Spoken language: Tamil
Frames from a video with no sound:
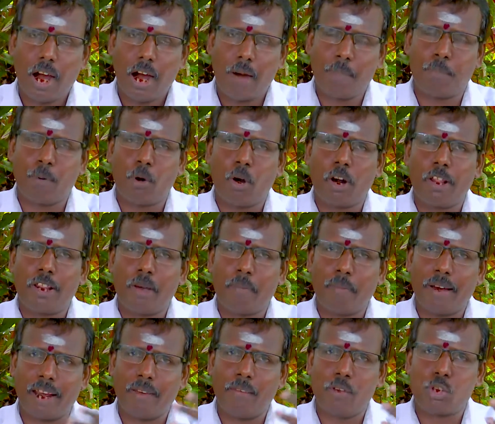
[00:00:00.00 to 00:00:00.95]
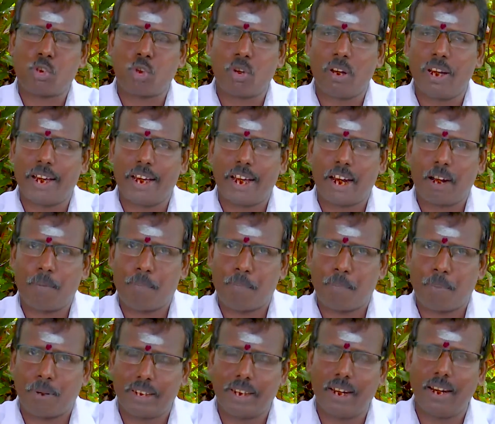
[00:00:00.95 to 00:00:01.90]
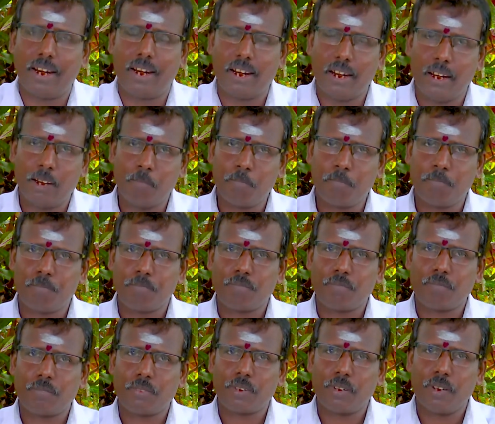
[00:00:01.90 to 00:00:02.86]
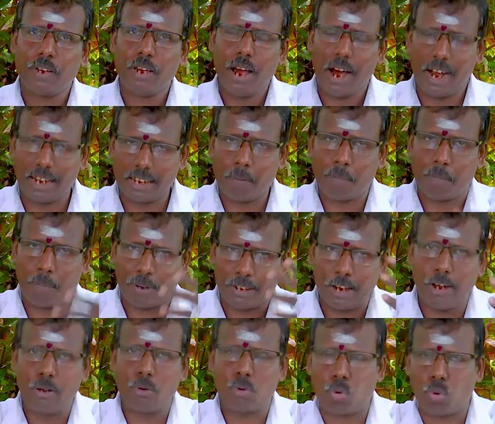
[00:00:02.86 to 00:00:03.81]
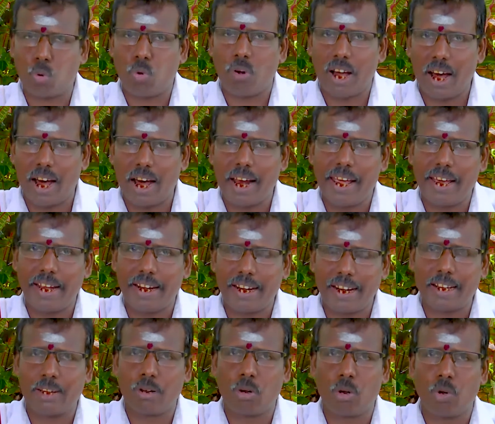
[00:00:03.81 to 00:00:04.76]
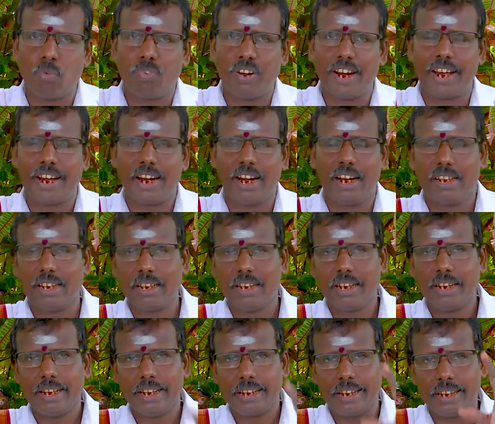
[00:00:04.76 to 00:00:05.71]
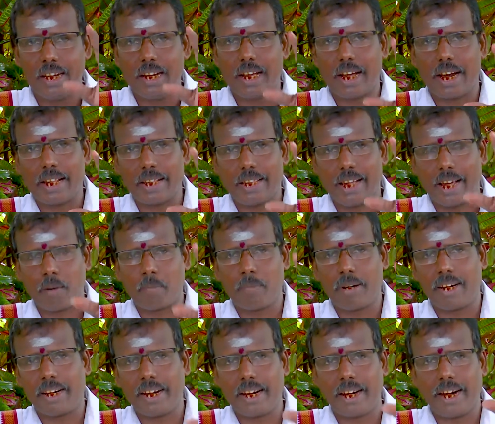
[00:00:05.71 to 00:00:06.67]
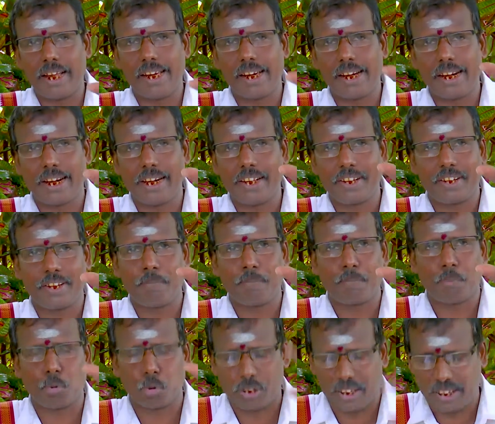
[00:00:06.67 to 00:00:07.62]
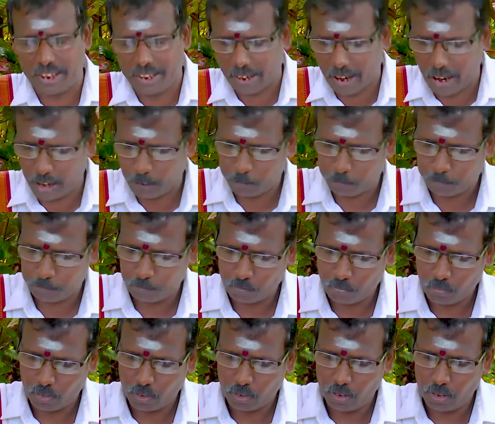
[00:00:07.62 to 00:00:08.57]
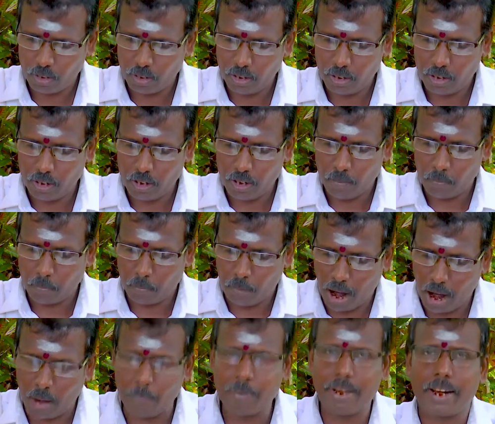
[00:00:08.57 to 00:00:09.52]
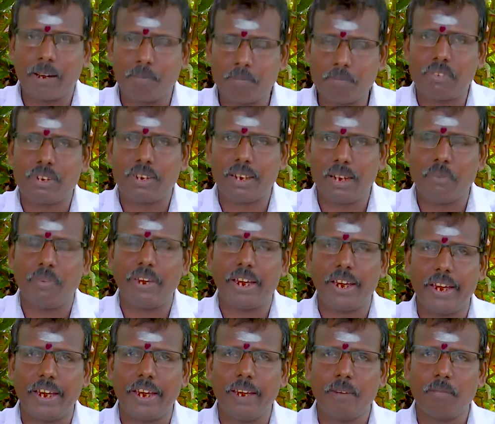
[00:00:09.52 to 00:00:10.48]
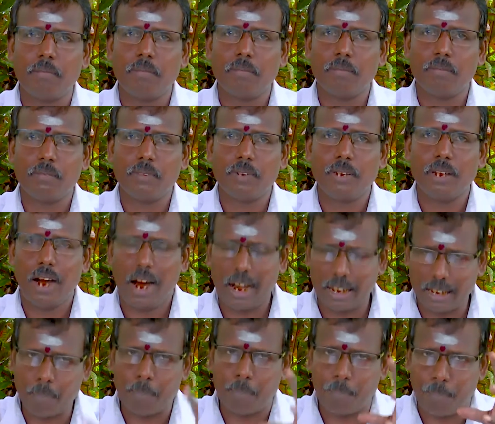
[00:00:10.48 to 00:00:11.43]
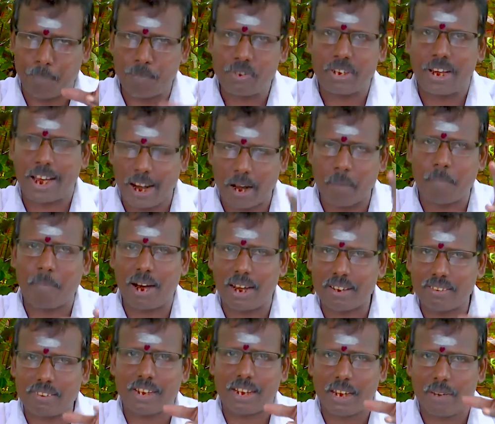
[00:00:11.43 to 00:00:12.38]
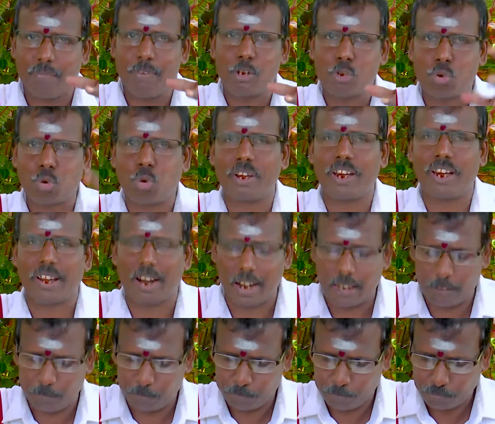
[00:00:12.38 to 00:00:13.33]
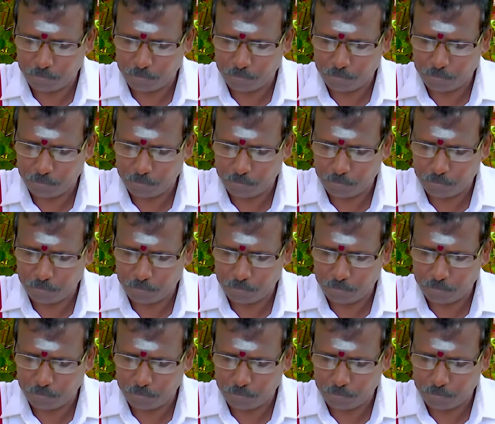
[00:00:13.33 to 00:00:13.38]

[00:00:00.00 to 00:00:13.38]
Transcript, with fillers: அப்பொழுது மனைவி சொல்லுகிற பதில் அந்த பதிலுக்குள்ளாலே இளங்கோவடிகள் இல்லற தர்மங்களை எங்களுக்கு போதிக்கிறார் மாபெரும் தேவி அந்த சேரமா தேவி சொல்கிறாய்